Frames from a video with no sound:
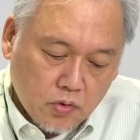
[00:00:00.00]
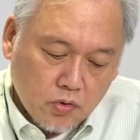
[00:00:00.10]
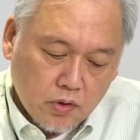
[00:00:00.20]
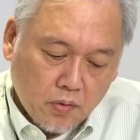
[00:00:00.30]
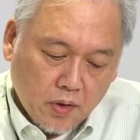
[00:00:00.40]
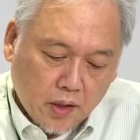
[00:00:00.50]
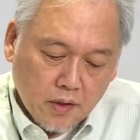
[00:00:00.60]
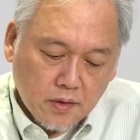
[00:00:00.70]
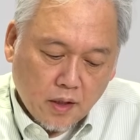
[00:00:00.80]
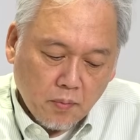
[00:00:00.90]
そちらは
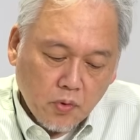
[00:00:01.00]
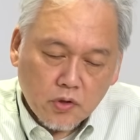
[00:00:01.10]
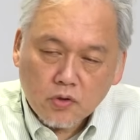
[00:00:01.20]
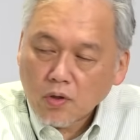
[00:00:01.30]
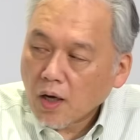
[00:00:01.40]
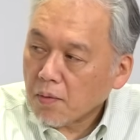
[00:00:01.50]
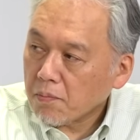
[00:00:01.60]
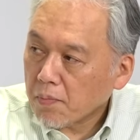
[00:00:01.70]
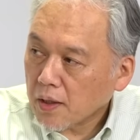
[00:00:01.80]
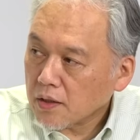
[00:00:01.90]
現在も一応
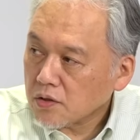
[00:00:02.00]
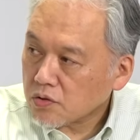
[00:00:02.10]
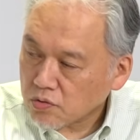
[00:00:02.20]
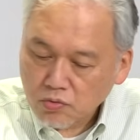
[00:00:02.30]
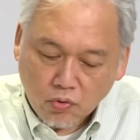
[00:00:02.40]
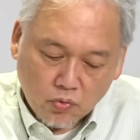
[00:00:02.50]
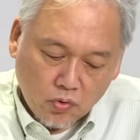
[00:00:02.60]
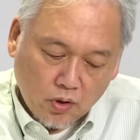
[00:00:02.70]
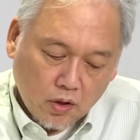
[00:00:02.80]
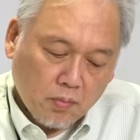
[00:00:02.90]
販売中というこ
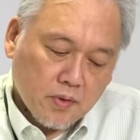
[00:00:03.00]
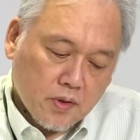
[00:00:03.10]
とになってま